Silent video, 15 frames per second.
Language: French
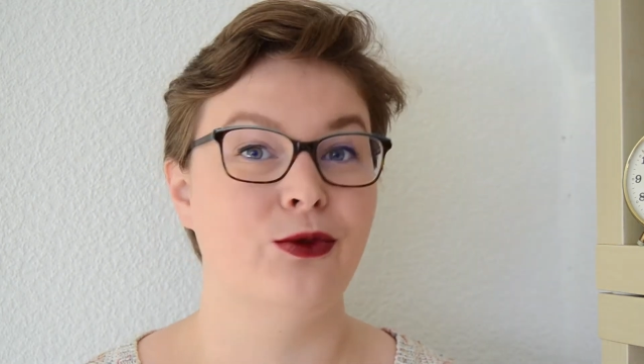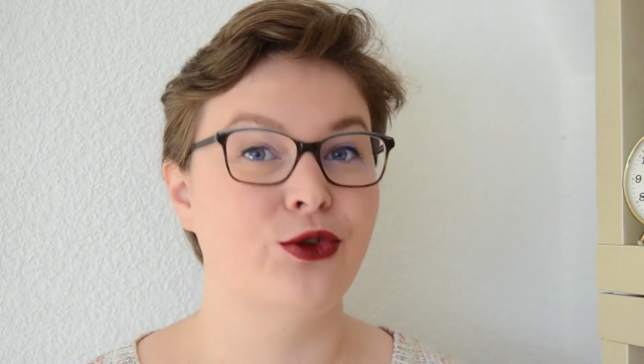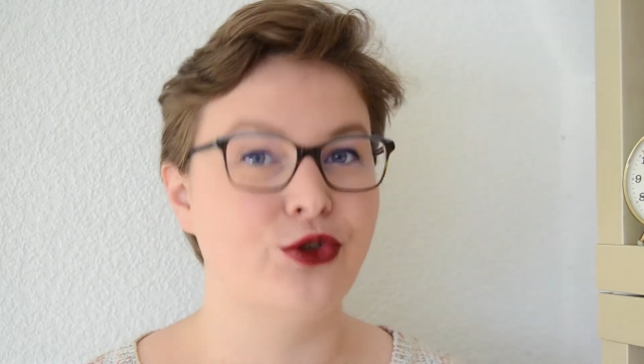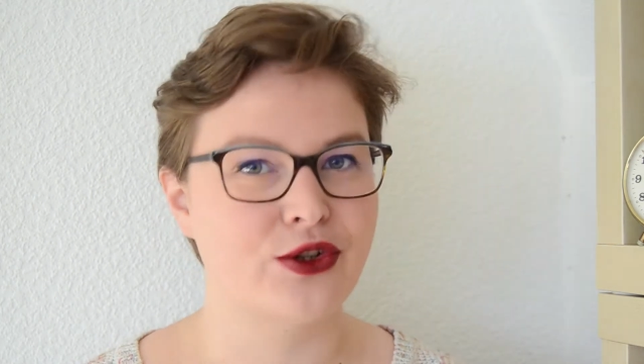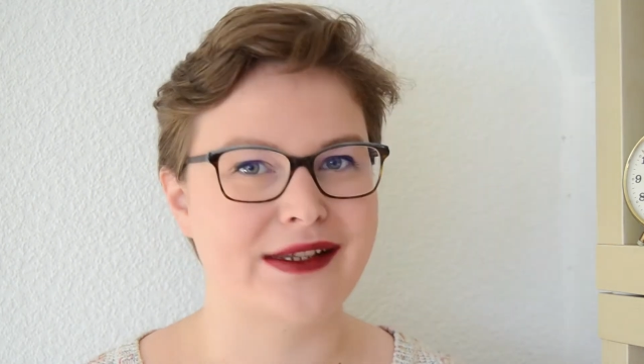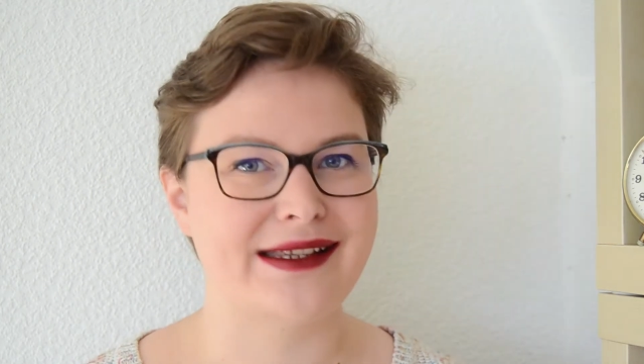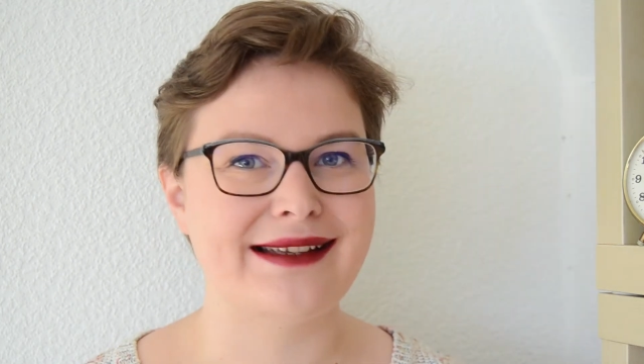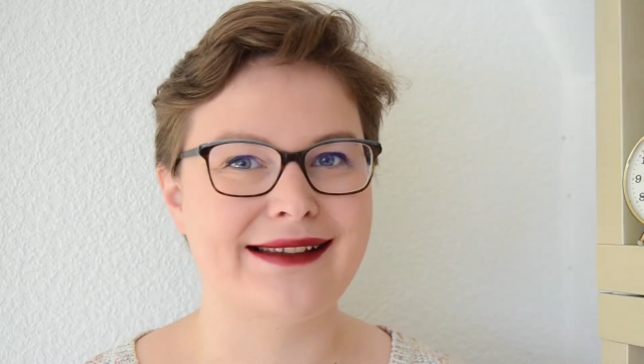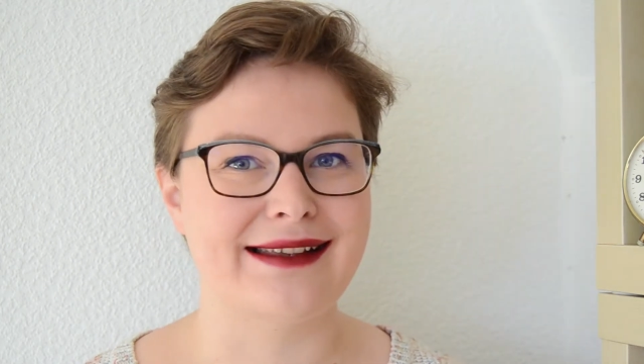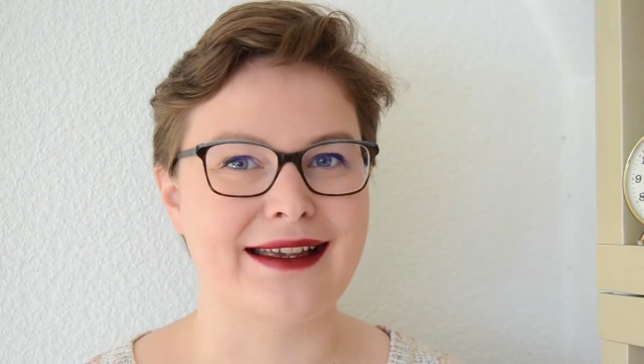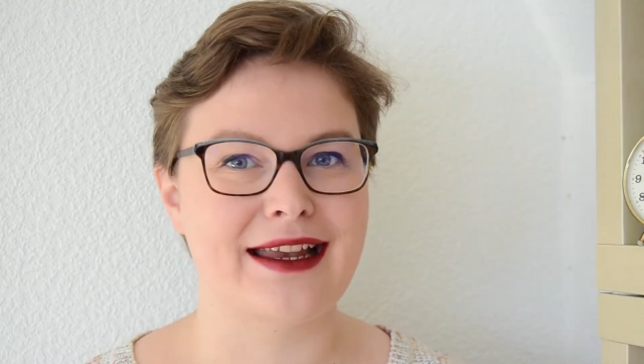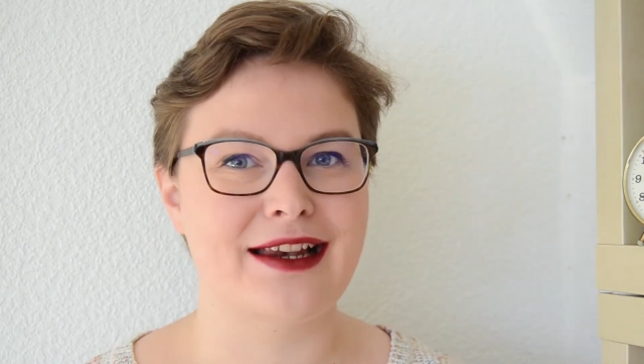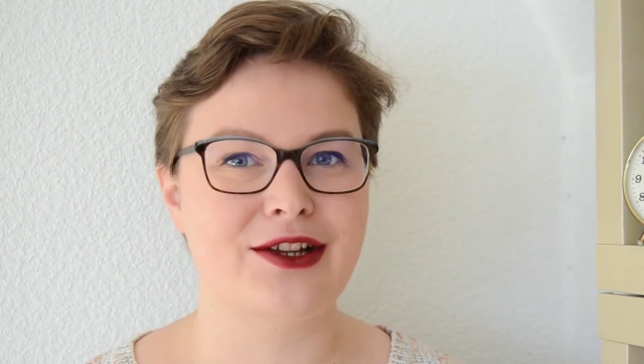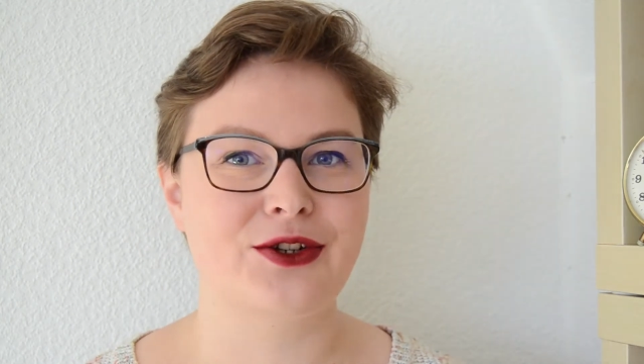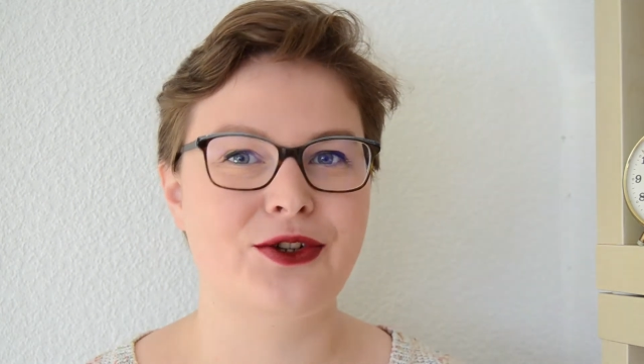Donc je sais que c'est
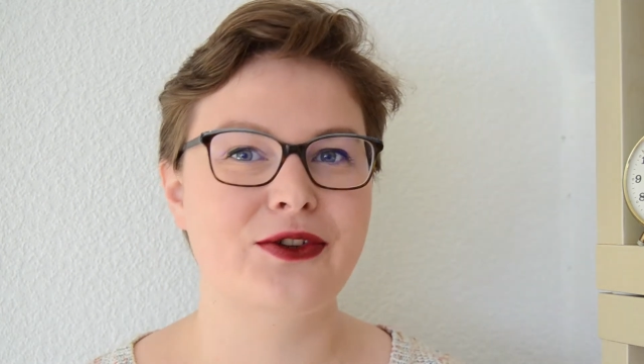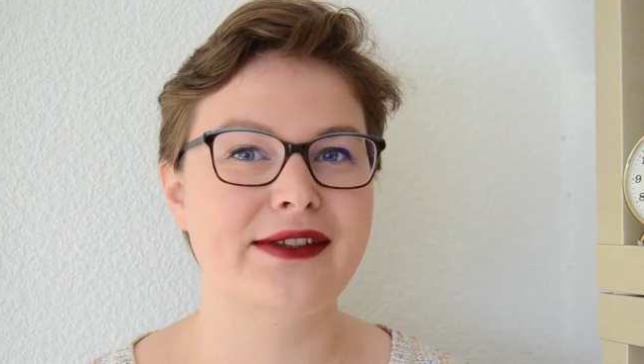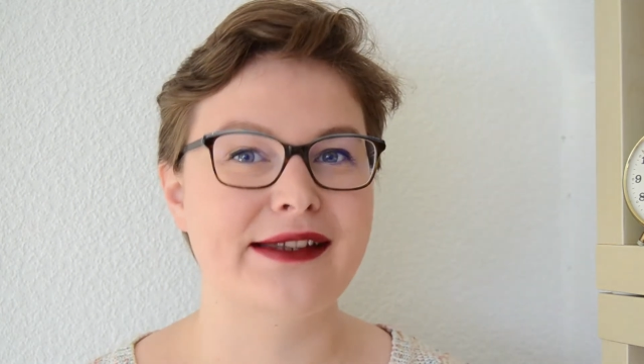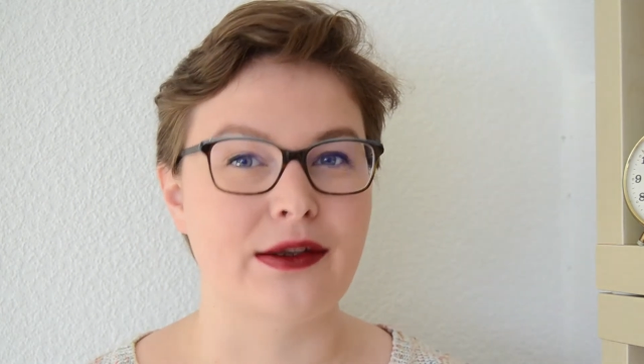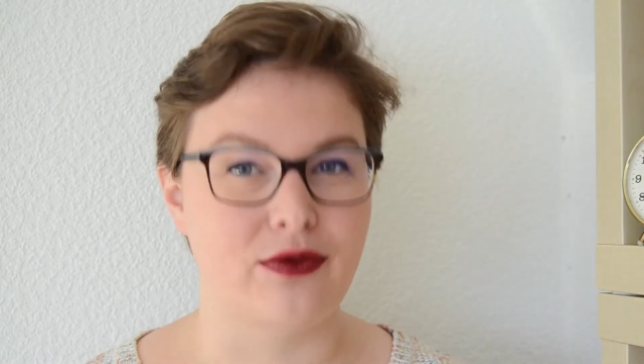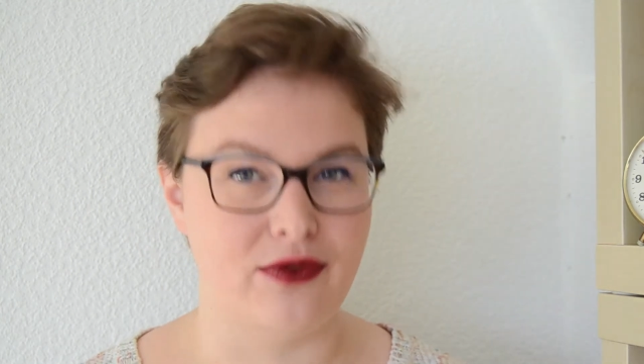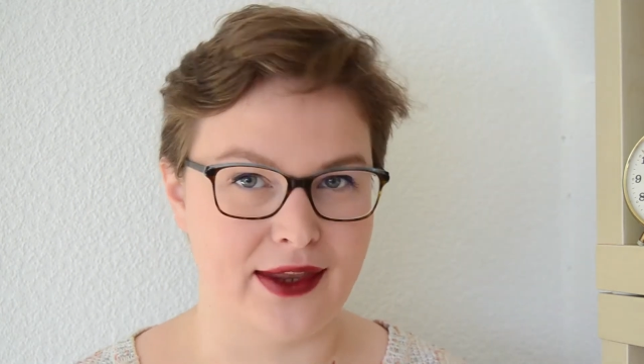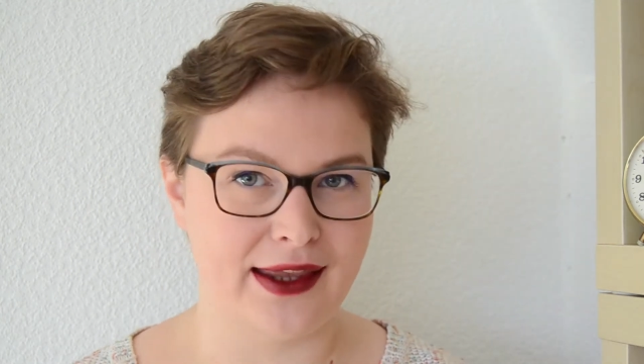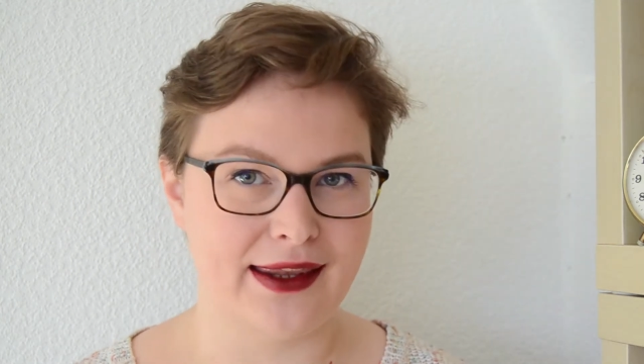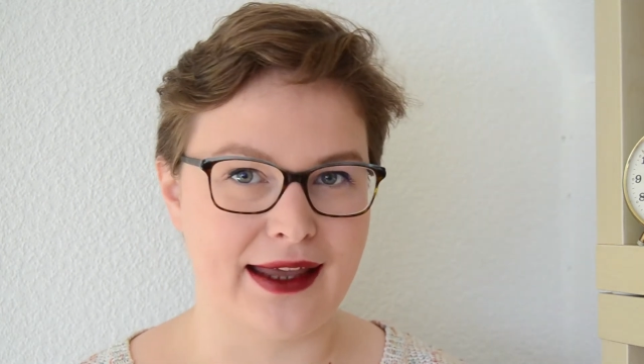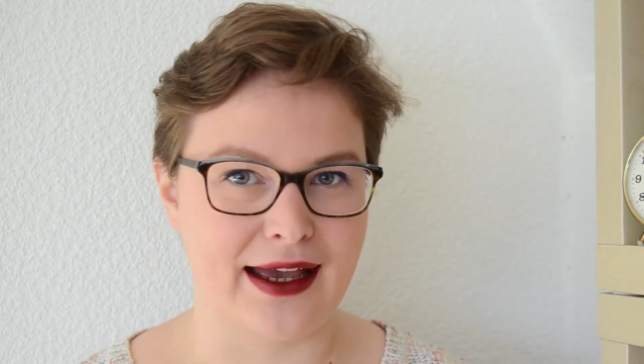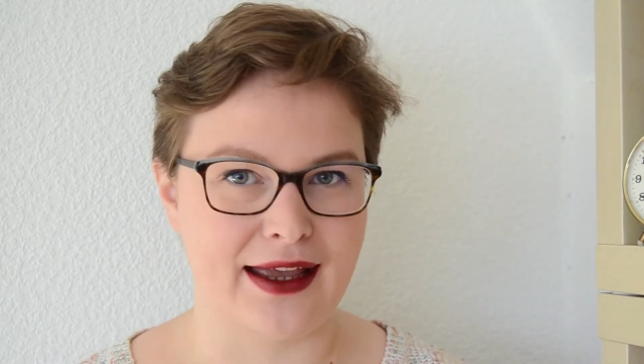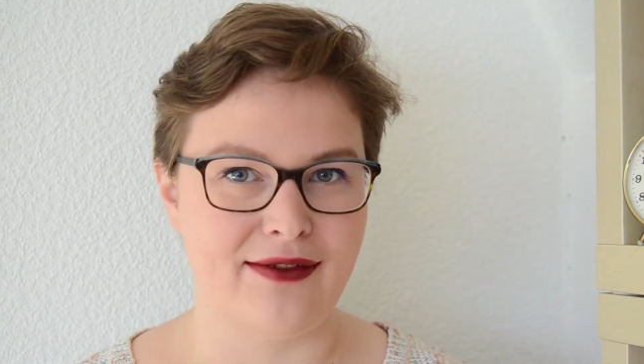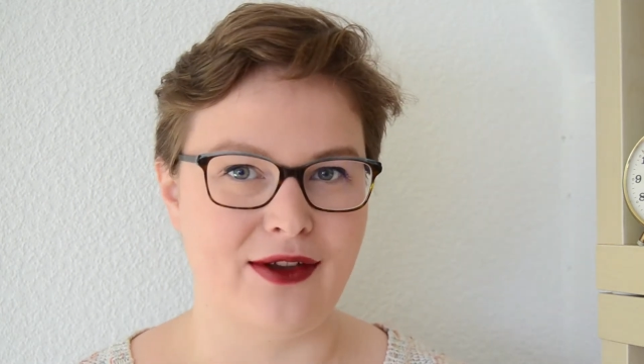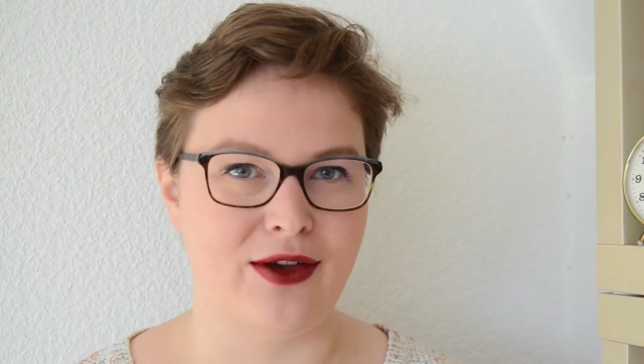quelque chose qui vient
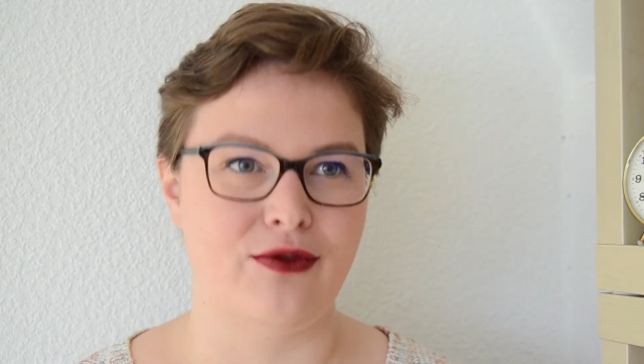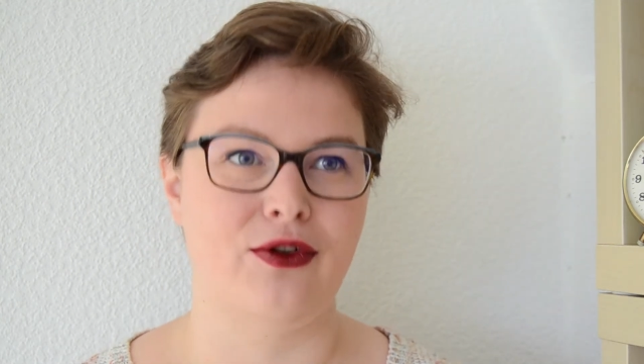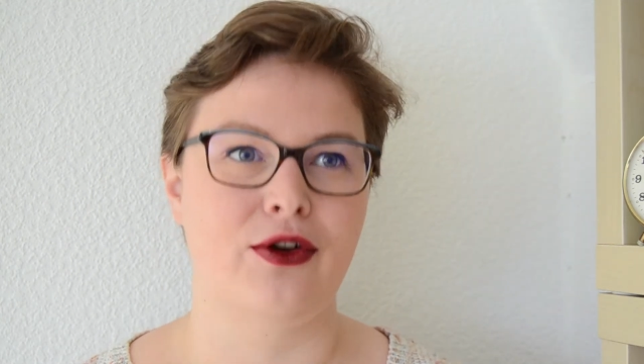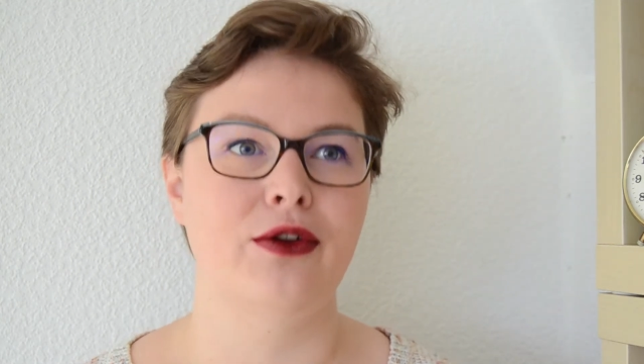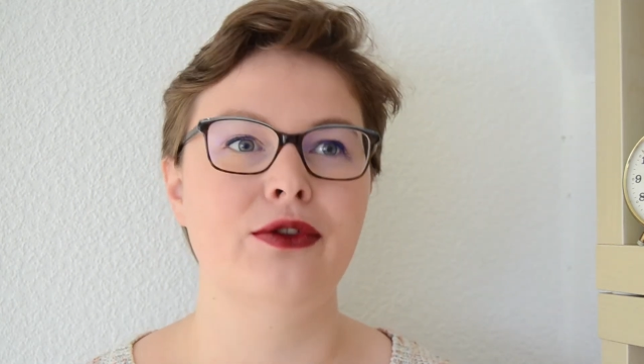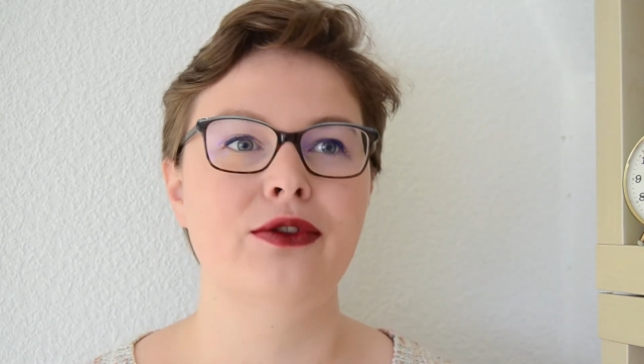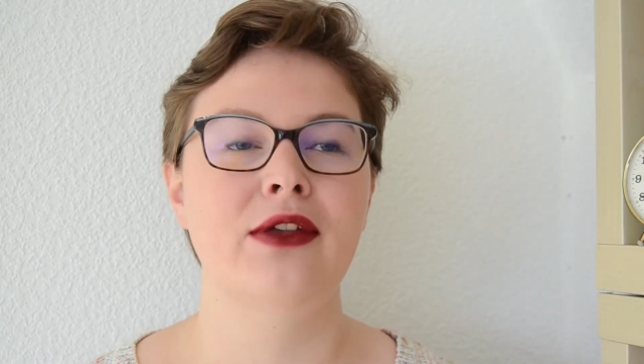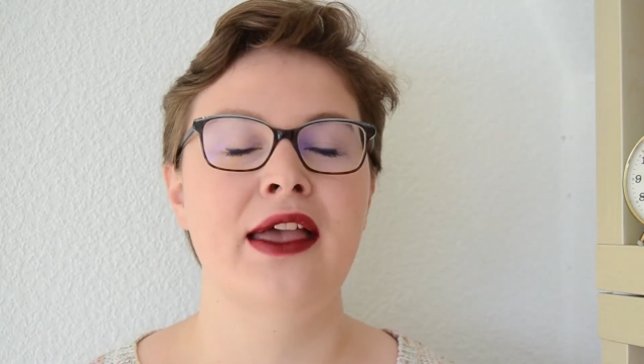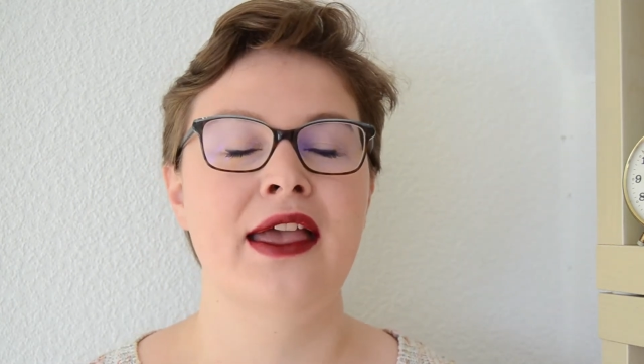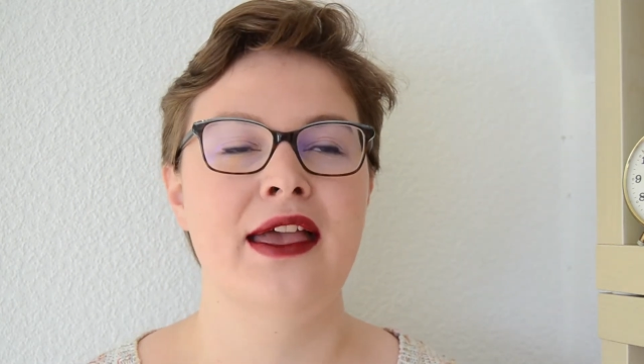d'arriver en France,